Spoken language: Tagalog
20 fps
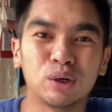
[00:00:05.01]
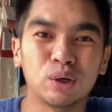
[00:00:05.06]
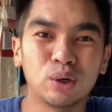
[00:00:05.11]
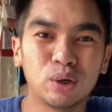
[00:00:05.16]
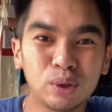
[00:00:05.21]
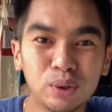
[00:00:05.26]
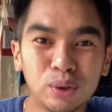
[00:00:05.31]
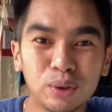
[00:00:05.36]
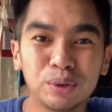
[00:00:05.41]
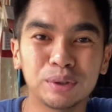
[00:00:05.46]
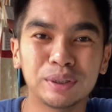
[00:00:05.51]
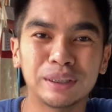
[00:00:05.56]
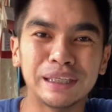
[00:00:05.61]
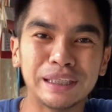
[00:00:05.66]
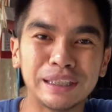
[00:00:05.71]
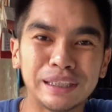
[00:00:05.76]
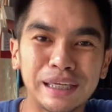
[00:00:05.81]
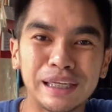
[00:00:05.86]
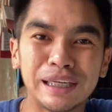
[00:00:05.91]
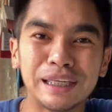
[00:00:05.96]
o
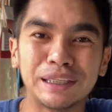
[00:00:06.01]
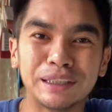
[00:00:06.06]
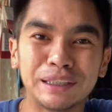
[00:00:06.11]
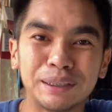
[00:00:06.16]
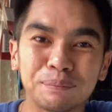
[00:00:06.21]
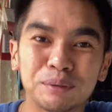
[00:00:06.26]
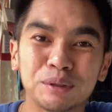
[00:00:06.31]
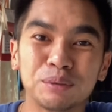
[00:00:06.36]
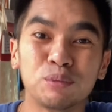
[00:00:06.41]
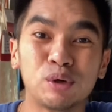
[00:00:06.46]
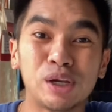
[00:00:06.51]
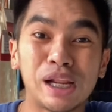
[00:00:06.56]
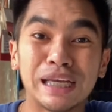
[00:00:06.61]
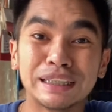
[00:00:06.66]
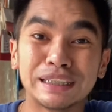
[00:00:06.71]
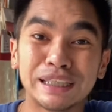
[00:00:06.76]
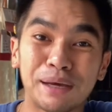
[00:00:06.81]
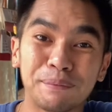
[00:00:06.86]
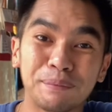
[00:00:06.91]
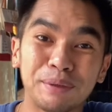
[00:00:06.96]
detailing tips mula
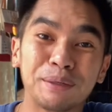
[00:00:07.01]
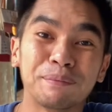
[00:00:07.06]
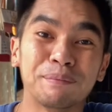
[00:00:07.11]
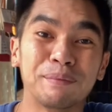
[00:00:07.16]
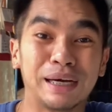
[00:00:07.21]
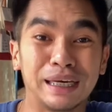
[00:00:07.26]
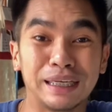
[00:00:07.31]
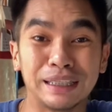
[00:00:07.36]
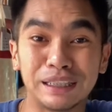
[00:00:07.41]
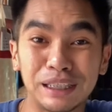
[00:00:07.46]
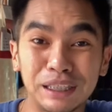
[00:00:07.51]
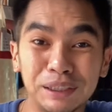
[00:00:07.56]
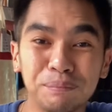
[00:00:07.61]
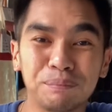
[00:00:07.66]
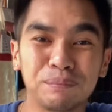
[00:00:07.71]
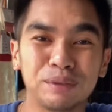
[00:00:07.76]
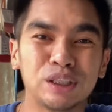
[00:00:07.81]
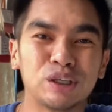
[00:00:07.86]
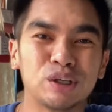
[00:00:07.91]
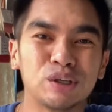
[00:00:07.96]
sa amin mga Team
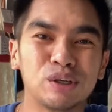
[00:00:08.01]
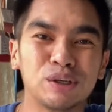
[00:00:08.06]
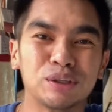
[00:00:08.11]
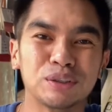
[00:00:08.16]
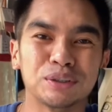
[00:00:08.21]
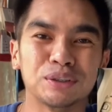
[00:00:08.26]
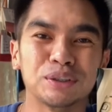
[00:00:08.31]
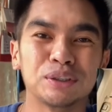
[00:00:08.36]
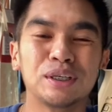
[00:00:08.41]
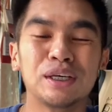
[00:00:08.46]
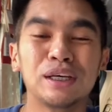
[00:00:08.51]
Mitikuloso.